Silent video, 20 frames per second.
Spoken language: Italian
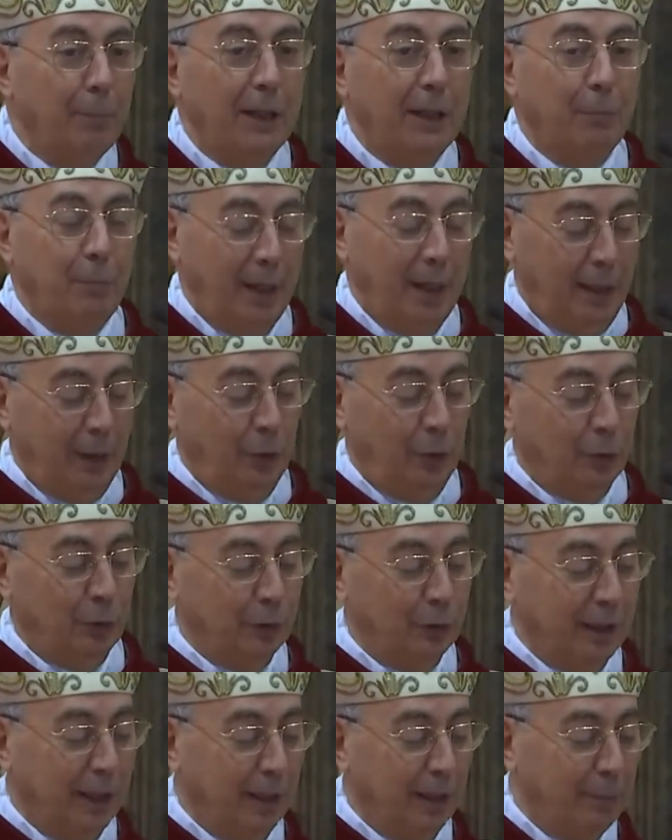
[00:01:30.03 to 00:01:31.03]
Man
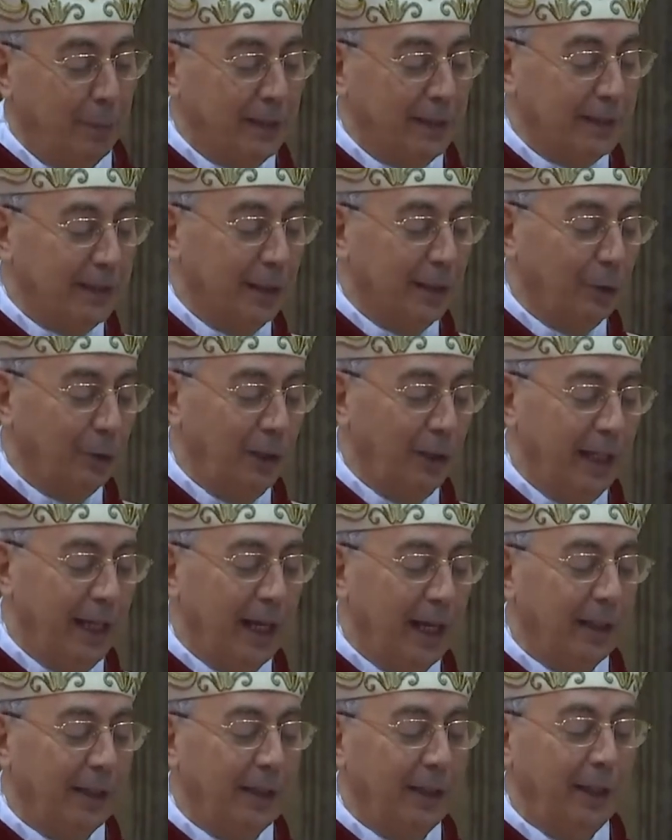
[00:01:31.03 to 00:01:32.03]
mano che passano gli
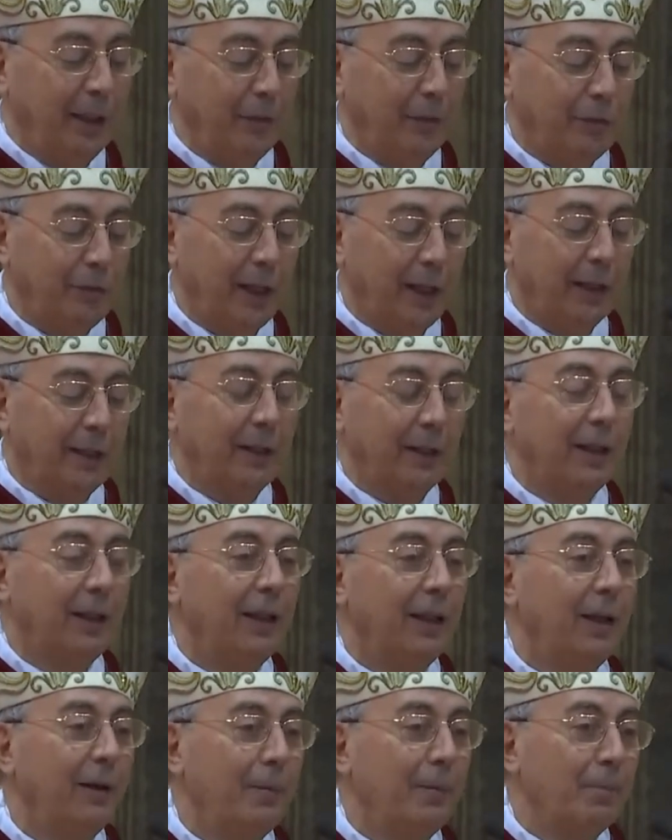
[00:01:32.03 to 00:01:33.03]
anni,
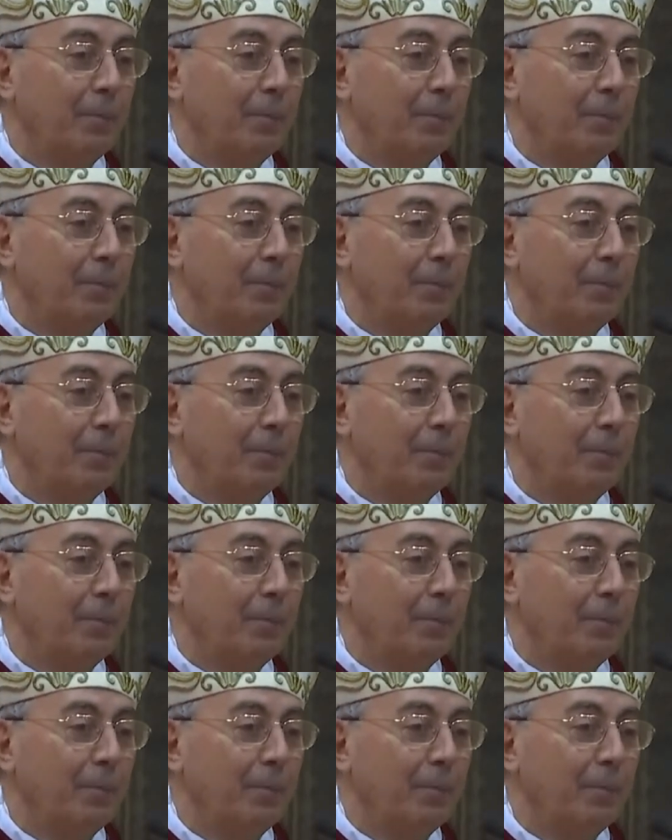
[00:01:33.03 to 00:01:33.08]
infatti,